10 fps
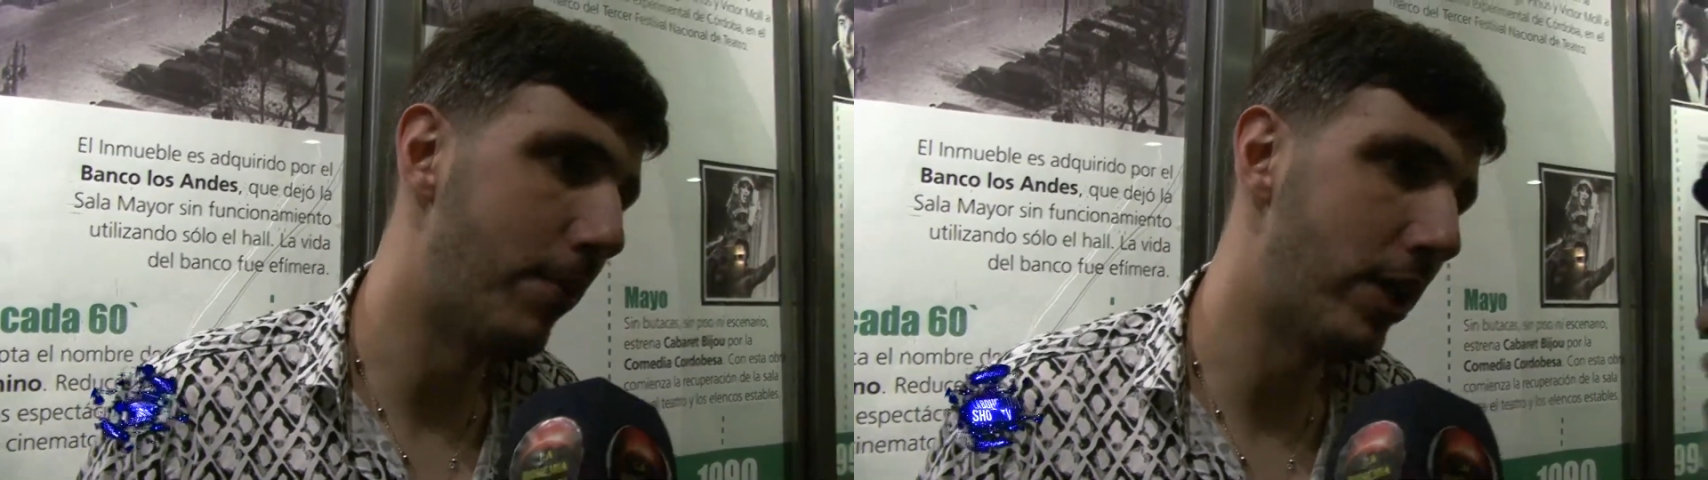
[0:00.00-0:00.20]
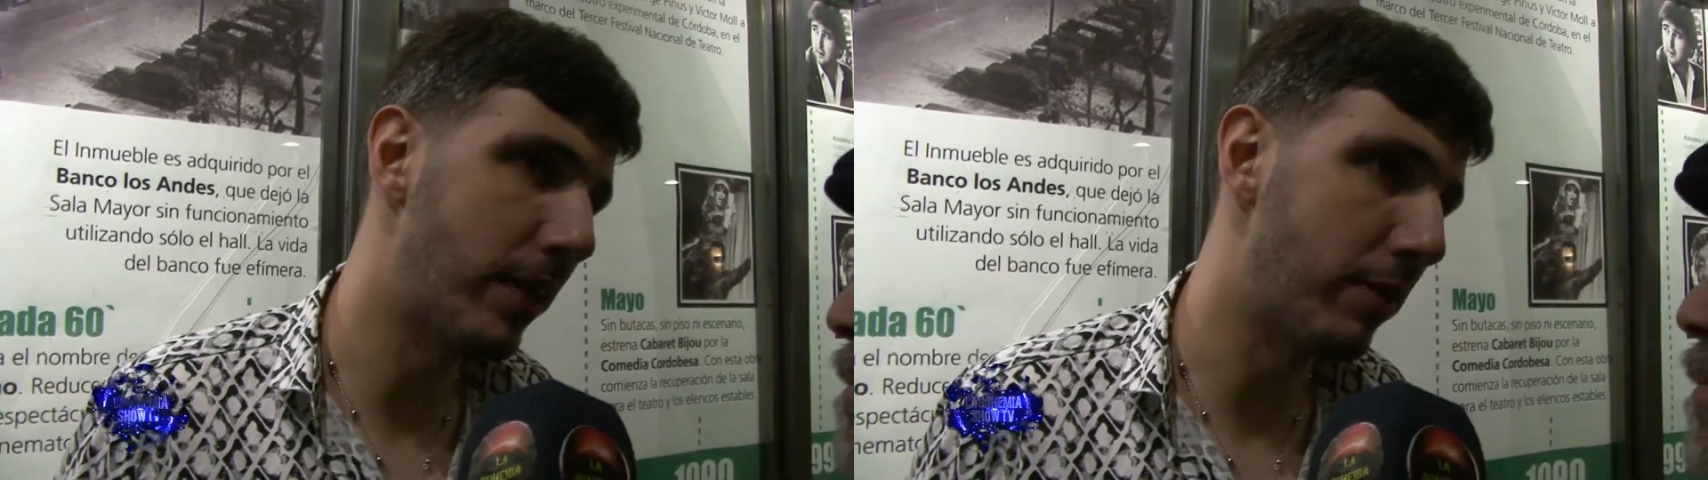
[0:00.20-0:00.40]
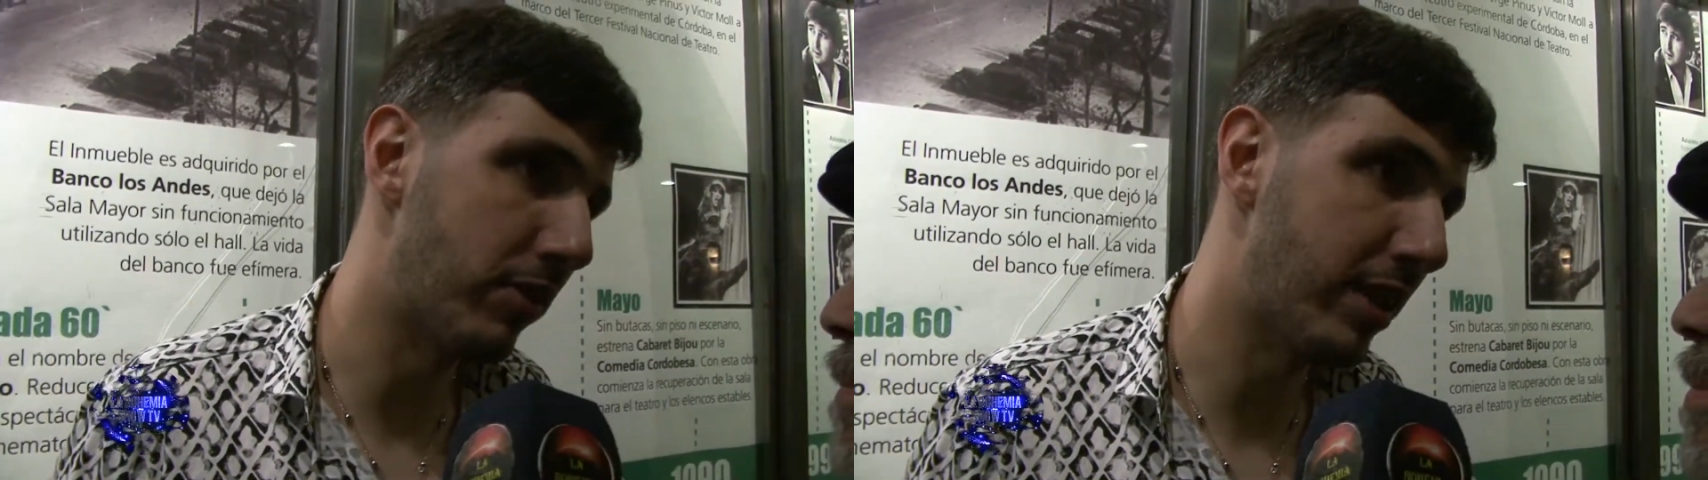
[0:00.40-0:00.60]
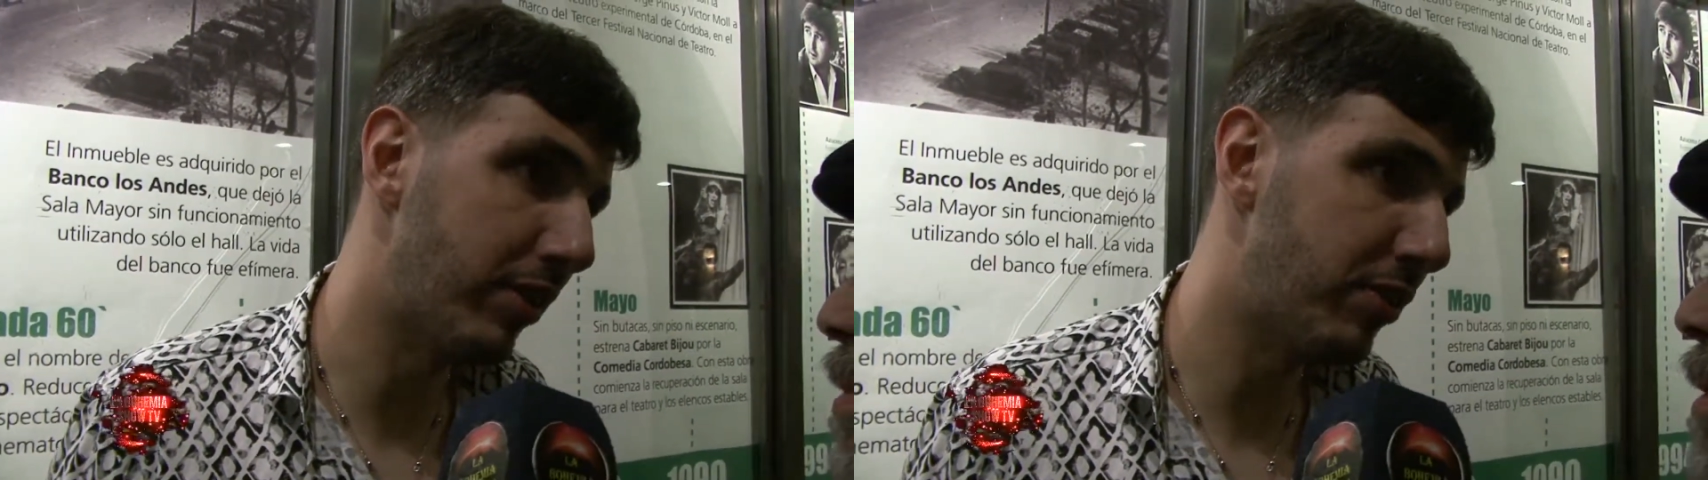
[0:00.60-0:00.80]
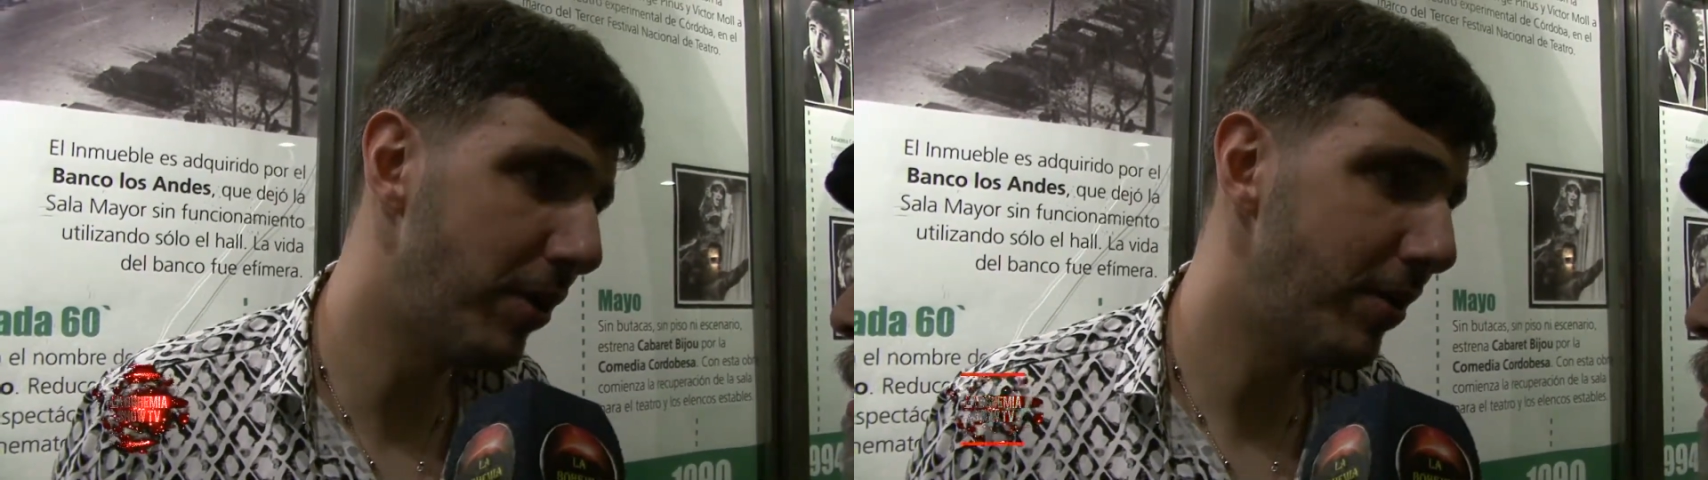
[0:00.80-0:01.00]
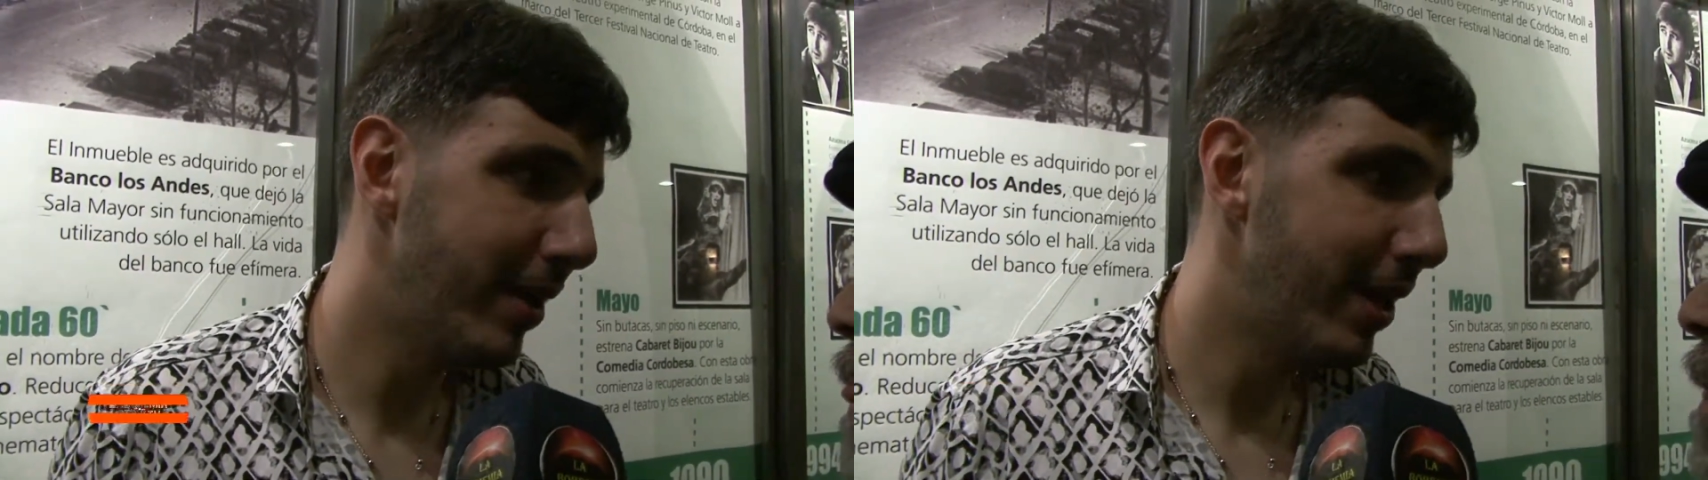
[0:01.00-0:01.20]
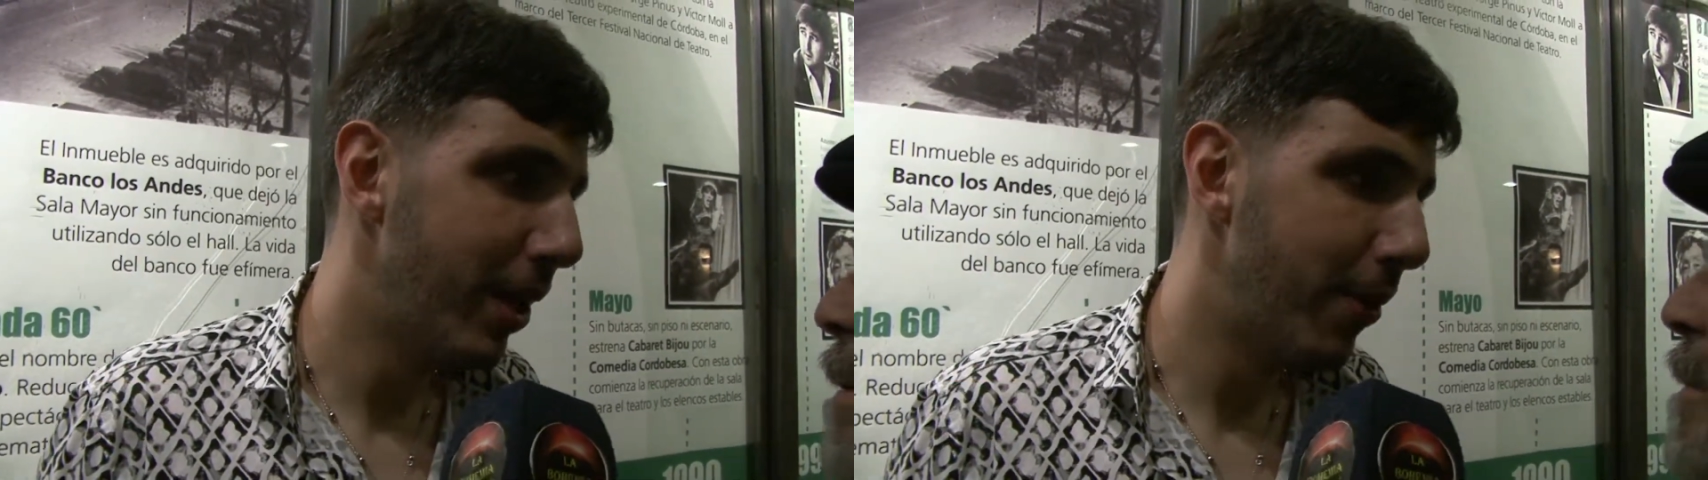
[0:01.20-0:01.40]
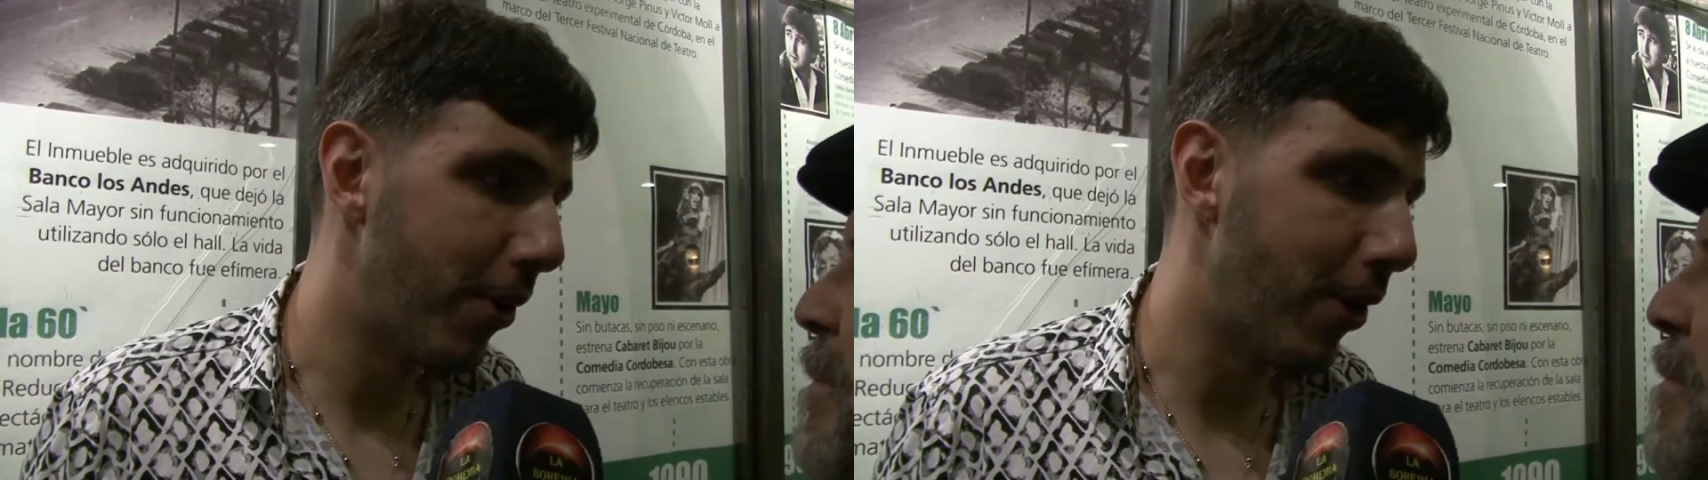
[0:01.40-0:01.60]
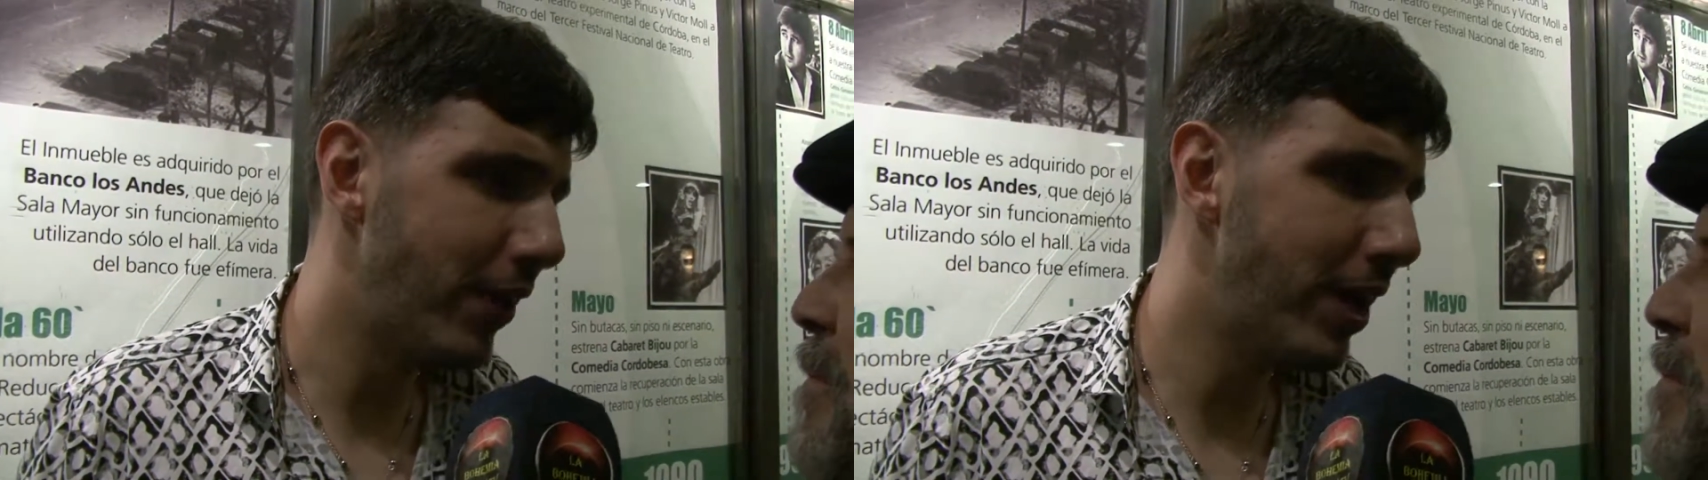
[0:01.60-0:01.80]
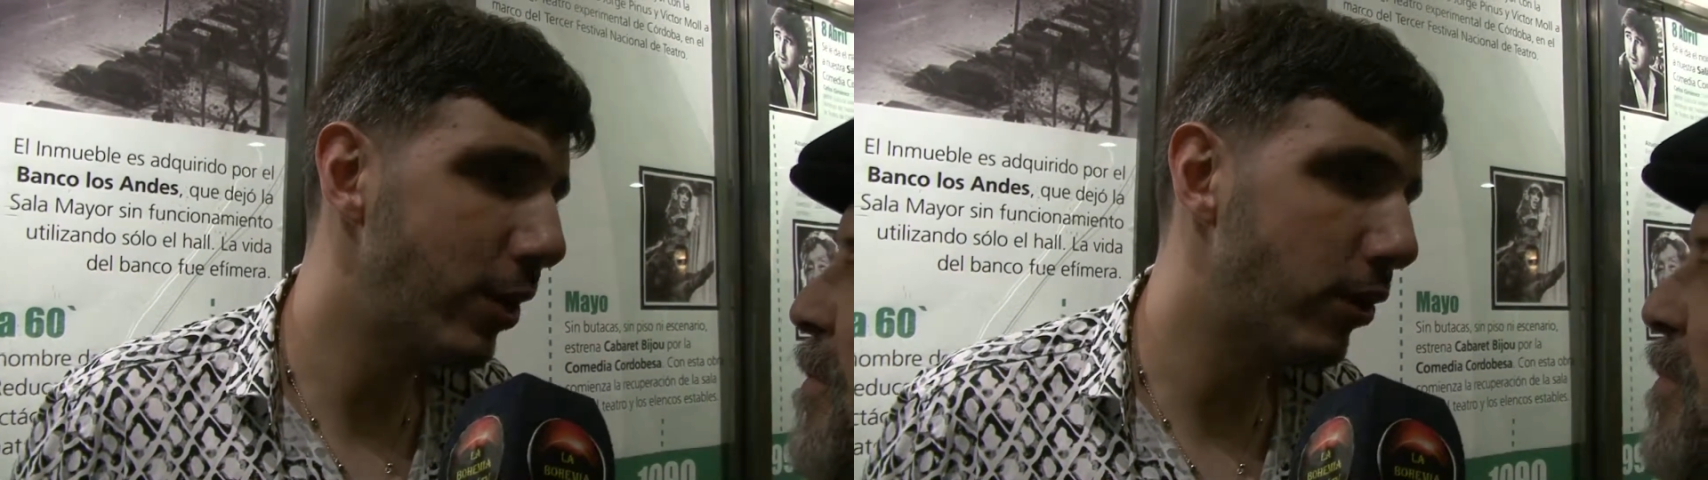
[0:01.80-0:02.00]
por esta presentación.
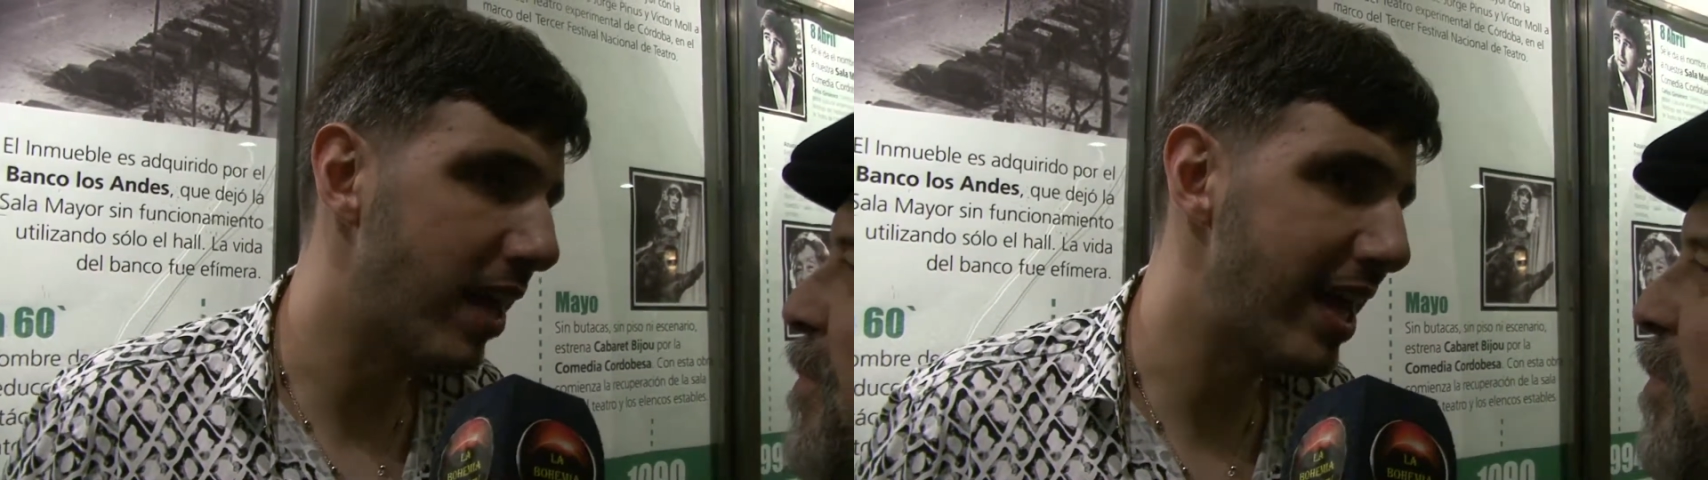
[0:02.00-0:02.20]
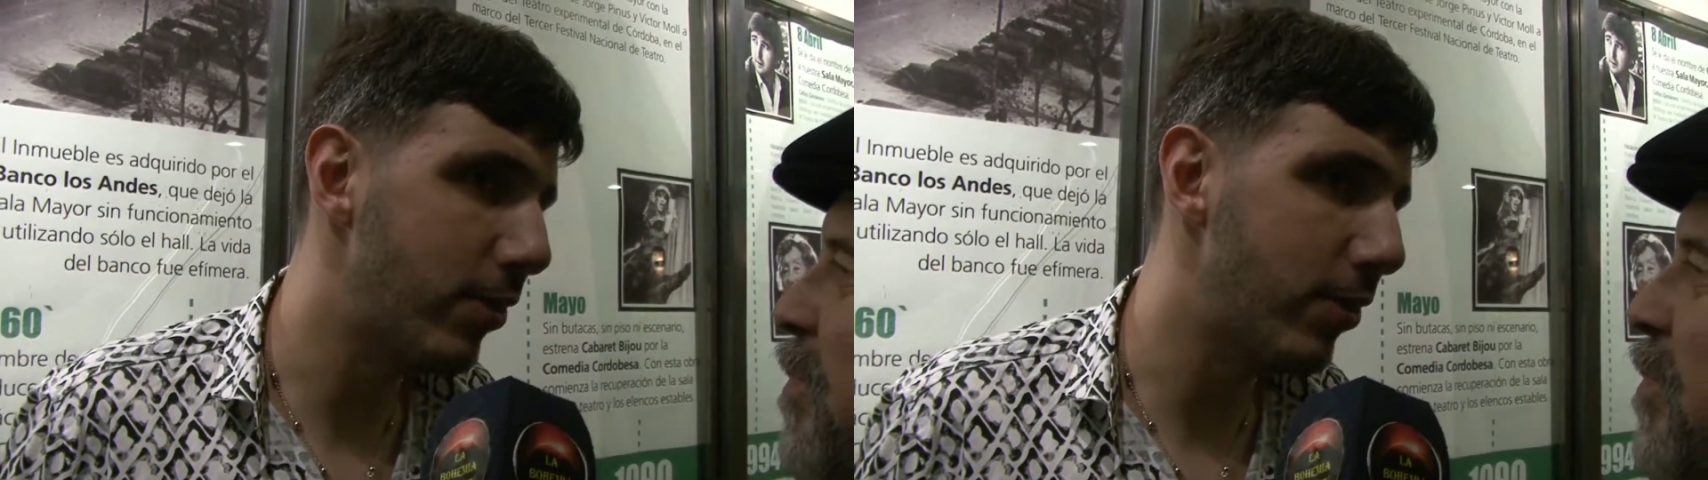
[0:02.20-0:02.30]
Contentos saliendo